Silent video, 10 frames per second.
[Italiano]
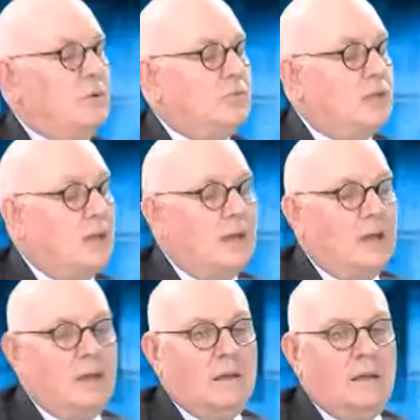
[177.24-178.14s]

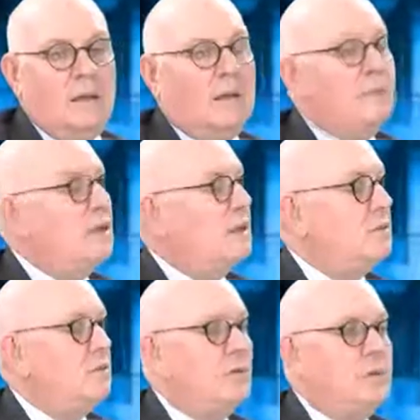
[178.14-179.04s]
C'è
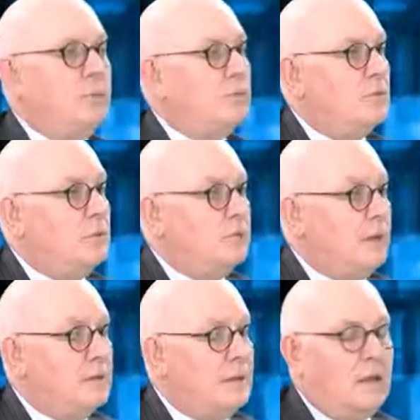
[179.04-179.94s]
eliminazione
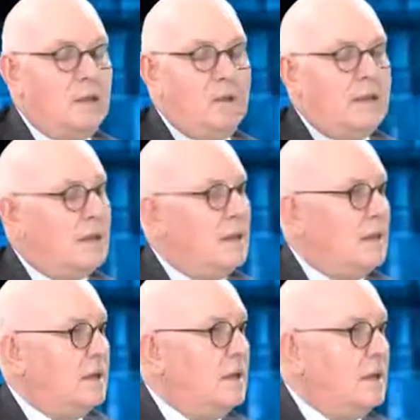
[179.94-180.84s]
possibilmente delle
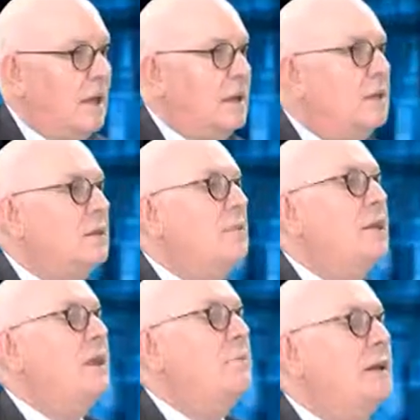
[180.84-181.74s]
barriere, eh,
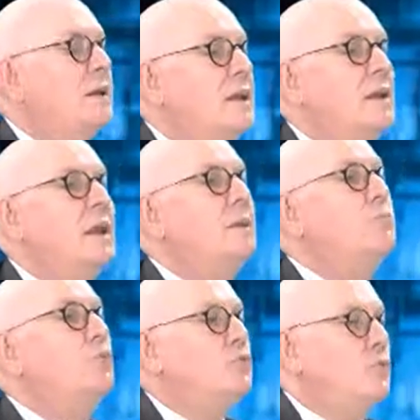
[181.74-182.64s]
delle barriere, della
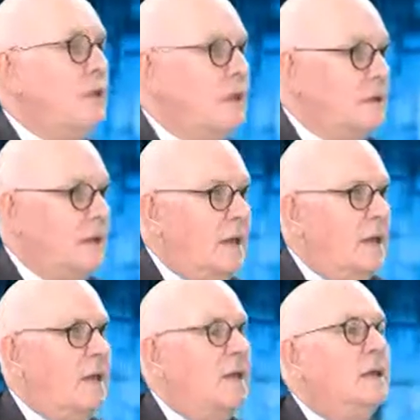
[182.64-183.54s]
bussola,
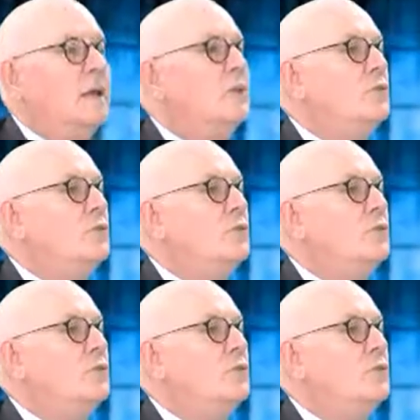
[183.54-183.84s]
che è il